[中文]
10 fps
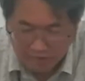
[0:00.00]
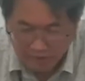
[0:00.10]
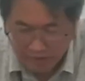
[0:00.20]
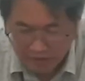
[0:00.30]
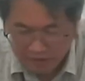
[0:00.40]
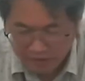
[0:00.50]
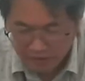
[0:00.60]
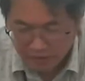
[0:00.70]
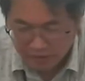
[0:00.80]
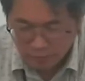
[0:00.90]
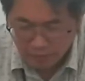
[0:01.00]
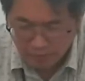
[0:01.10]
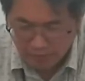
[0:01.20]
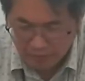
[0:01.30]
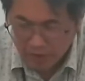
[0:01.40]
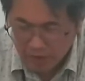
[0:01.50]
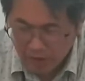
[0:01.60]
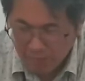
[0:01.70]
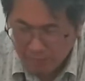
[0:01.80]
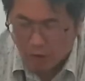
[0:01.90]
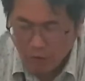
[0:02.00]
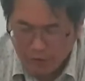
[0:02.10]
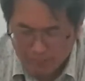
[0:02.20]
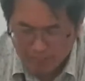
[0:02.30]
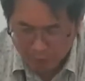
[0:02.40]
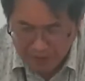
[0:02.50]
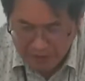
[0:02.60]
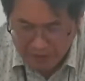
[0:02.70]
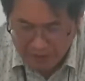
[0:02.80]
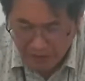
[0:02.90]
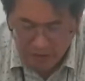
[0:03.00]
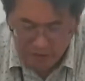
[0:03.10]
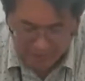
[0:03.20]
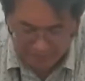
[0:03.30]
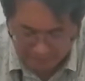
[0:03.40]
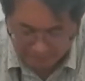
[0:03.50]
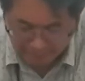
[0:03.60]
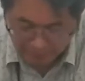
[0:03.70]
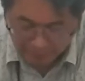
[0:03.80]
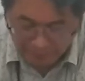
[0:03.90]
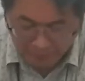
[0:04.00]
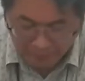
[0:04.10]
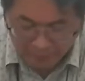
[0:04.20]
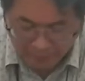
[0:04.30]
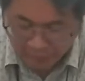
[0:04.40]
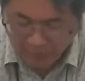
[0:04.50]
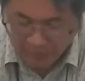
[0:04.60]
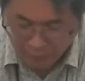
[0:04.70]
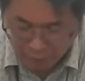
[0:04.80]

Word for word: 个这个叫做什么？呃，表里不一哈，这样子。那么圣洁公